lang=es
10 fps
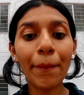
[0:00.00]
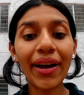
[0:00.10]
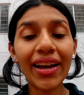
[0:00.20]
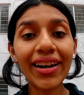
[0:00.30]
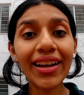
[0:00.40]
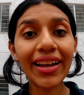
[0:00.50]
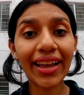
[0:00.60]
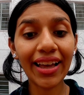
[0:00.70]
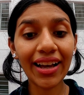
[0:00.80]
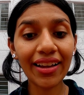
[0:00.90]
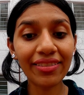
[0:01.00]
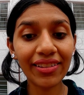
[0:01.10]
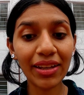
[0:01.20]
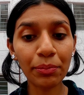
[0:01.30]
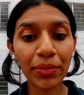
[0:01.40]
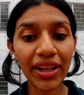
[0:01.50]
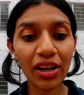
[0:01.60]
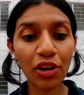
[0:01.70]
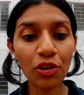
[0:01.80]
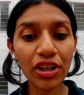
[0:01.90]
para que hagas
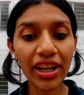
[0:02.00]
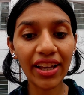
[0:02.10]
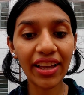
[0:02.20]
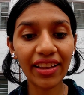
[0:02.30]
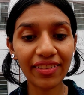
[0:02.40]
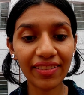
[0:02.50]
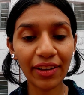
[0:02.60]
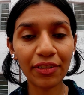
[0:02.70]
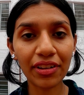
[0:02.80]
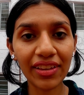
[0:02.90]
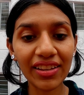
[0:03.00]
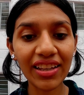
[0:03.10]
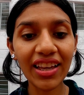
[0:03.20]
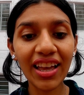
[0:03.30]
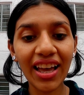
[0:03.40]
siempre lo que éste ordena.